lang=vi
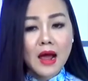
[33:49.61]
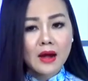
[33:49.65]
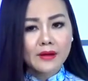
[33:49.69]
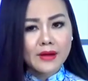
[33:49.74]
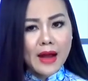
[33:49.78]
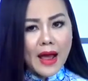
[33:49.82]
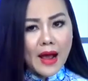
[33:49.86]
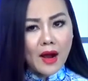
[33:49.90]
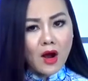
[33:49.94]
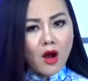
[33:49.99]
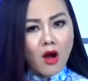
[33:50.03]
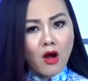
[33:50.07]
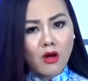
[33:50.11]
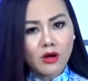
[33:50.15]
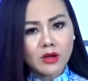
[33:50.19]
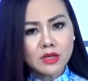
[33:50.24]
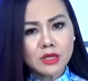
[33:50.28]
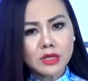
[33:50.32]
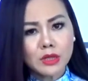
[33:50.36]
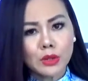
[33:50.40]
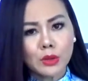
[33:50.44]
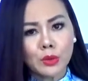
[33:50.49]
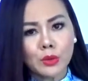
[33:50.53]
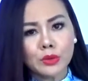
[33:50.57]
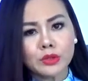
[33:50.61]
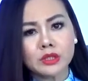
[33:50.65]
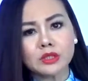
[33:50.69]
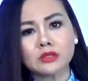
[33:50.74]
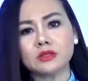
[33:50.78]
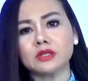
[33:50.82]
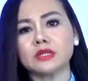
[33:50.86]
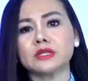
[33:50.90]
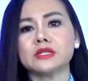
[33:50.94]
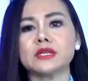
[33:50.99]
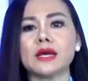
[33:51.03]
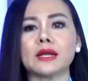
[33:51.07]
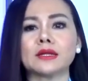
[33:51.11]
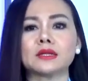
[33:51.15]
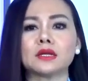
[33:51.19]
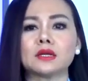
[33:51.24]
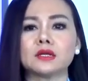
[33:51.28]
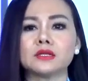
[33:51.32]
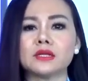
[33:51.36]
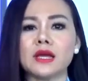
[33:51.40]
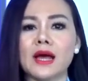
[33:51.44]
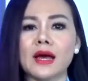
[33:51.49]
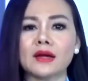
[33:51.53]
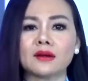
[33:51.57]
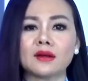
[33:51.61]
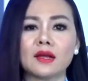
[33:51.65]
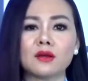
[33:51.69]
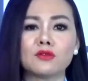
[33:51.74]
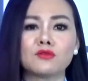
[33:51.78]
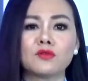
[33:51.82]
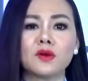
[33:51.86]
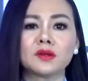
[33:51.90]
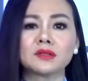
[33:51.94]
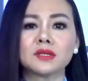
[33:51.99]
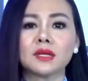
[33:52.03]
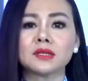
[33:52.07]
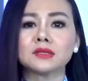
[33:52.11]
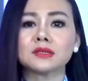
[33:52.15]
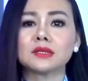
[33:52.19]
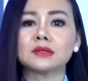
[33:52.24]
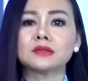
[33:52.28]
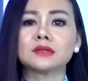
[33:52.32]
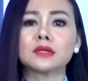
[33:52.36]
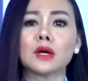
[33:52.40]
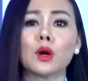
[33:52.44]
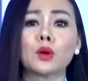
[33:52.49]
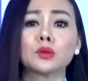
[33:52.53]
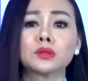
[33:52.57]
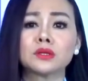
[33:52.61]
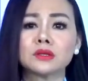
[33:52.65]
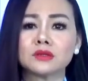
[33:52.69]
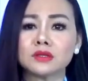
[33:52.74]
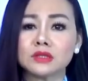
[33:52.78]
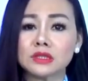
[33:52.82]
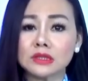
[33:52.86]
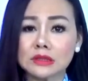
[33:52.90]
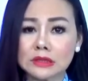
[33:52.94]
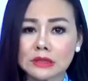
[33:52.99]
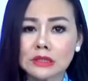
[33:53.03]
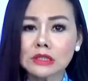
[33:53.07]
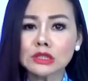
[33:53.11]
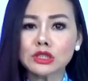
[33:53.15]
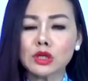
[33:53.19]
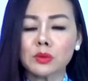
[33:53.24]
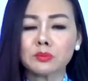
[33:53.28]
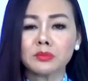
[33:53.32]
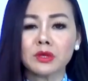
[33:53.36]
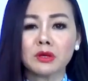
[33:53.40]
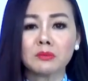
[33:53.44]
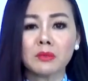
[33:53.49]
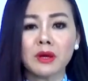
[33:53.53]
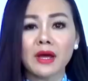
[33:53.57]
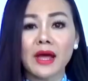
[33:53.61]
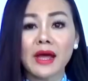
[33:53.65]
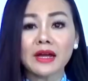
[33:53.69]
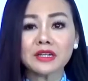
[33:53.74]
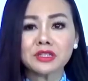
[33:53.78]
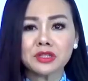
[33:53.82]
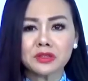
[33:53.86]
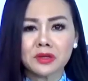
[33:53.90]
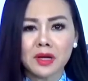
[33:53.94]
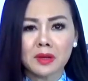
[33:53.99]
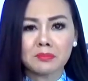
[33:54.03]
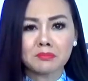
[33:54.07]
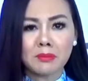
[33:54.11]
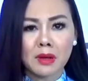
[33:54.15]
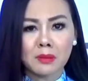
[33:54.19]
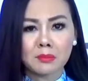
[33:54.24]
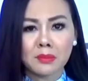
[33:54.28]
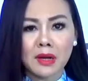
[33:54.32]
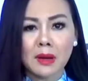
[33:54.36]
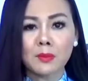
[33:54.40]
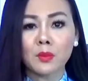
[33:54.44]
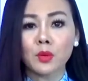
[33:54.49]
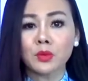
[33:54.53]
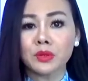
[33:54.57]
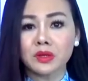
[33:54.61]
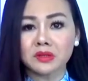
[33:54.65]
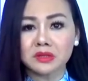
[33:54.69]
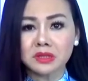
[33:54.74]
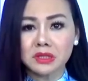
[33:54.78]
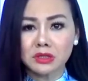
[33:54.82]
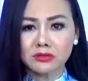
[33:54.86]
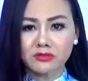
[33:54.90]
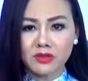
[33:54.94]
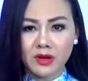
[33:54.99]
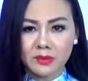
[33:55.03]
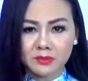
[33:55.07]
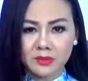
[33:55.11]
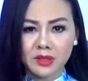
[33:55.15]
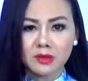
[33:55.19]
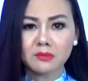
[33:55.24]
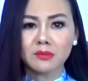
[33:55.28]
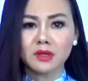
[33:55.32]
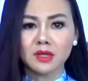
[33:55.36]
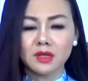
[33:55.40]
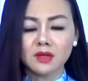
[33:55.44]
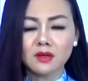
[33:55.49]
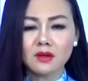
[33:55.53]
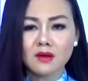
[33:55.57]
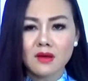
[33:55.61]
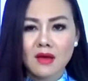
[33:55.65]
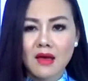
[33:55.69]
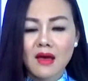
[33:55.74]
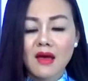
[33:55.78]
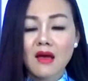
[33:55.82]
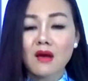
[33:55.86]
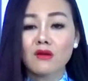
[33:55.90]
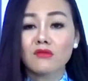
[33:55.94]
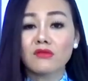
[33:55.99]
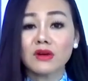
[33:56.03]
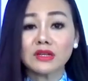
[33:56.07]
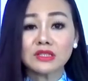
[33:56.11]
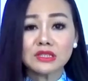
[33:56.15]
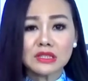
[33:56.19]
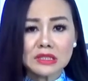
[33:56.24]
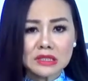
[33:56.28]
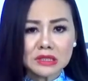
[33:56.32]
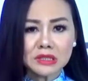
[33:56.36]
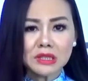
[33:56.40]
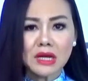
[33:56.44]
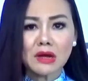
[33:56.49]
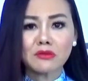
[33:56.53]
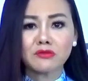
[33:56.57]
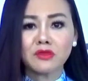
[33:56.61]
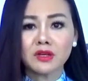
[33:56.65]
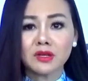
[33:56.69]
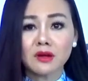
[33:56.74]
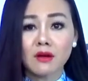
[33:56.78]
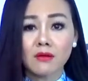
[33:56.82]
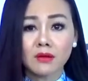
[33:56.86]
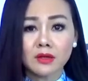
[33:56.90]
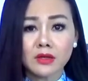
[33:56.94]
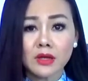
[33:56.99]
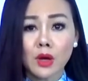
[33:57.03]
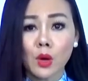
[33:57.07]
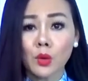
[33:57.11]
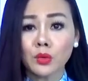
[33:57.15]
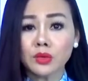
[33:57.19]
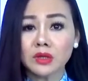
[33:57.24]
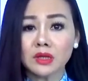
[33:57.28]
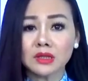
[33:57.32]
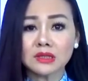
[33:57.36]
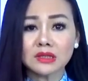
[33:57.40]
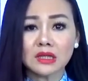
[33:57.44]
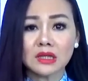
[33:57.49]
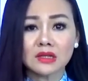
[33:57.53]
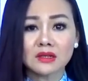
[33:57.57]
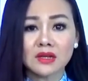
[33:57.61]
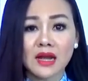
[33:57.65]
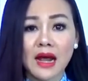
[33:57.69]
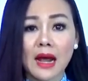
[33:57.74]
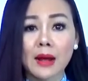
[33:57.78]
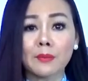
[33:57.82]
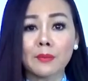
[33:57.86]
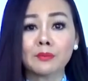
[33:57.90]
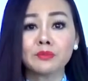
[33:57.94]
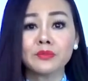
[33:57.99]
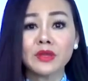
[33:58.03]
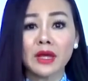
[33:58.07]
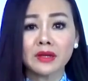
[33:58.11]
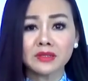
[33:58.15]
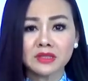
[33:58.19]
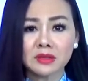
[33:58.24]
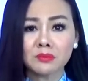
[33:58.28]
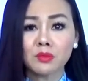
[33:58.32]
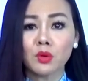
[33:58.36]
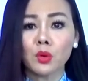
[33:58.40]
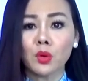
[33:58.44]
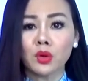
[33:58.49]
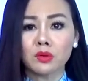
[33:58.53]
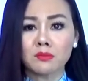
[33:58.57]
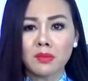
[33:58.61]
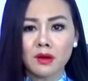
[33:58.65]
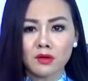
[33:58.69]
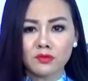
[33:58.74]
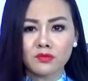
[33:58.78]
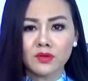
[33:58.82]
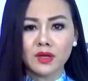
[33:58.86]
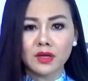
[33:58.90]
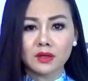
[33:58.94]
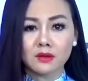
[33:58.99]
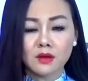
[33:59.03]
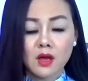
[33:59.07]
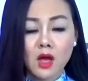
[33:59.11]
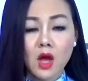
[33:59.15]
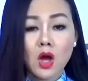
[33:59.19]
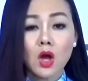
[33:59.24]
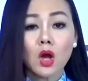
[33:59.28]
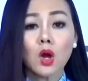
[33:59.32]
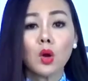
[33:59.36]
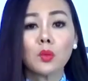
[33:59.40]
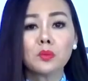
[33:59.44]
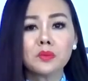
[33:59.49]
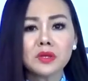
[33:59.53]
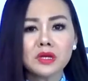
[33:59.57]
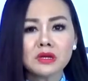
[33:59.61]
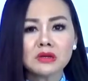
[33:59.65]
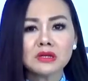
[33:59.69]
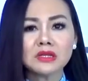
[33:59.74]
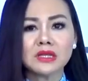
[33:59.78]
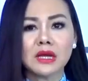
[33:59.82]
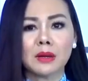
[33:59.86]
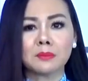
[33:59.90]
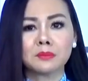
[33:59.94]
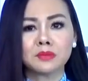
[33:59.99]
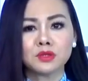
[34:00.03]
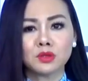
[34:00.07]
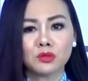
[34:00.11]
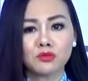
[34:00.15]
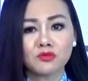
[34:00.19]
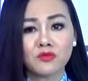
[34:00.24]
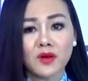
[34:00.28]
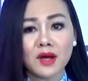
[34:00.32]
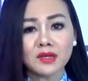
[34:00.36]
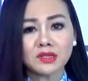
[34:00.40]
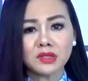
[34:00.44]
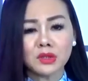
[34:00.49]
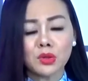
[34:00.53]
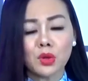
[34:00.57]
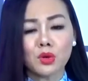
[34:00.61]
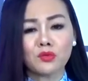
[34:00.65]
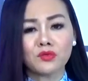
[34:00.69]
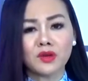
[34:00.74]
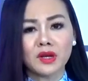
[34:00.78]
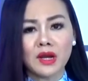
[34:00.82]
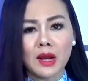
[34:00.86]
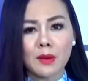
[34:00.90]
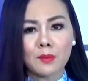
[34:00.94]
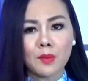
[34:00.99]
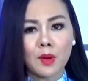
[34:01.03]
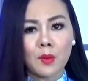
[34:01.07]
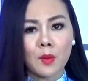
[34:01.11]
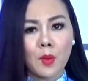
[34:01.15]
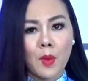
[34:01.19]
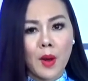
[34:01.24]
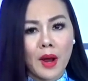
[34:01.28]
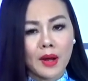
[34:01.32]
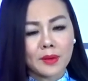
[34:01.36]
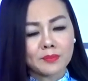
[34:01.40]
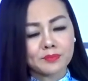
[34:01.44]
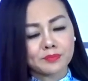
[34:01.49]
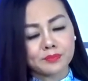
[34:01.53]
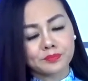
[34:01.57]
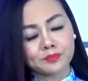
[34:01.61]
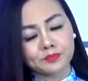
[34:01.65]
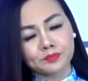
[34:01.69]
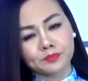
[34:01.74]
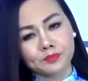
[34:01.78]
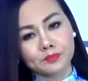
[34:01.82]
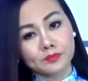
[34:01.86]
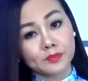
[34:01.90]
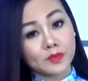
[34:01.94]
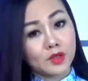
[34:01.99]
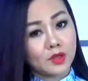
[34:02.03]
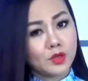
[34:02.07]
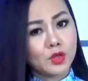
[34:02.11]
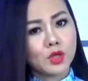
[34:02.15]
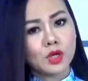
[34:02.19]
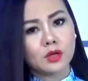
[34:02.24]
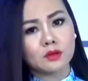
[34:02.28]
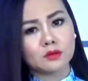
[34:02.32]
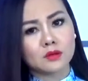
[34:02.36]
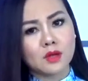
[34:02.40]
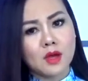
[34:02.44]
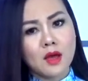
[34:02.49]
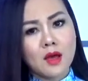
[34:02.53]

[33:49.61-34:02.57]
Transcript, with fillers: Đã có nhiều người dành thời gian để phân tích từng câu từng chữ trong những bài hát trước năm 75 của nhạc sĩ Phạm Thế Mỹ và chỉ ra việc ẩn giấu những tình cảm dành cho bộ đội Bắc Việt cũng như nhằm chống phá chế độ Việt Nam Cộng Hòa. Thế nhưng,